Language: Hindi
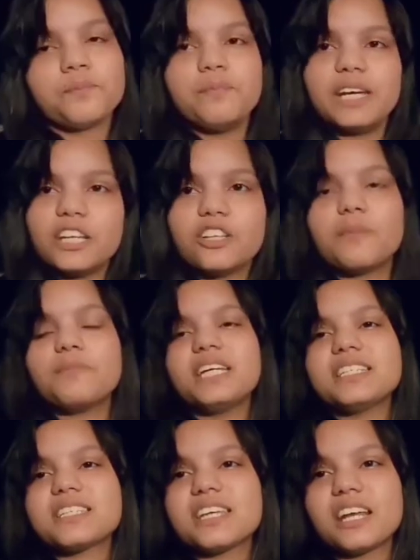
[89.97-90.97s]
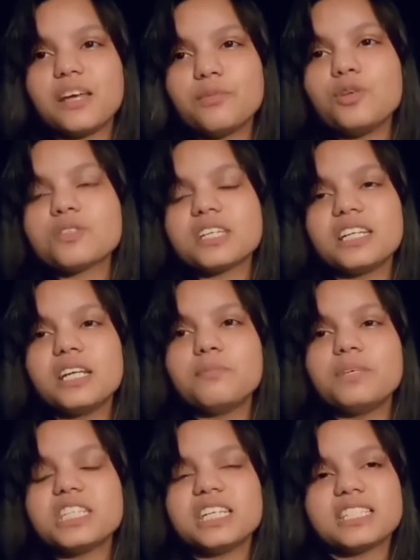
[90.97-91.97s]
मैंने तो अपना इंस्टाग्राम यूजर नेम
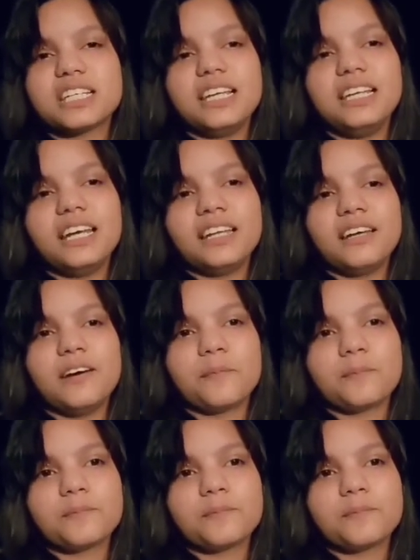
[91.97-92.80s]
भी चेंज कर लिया था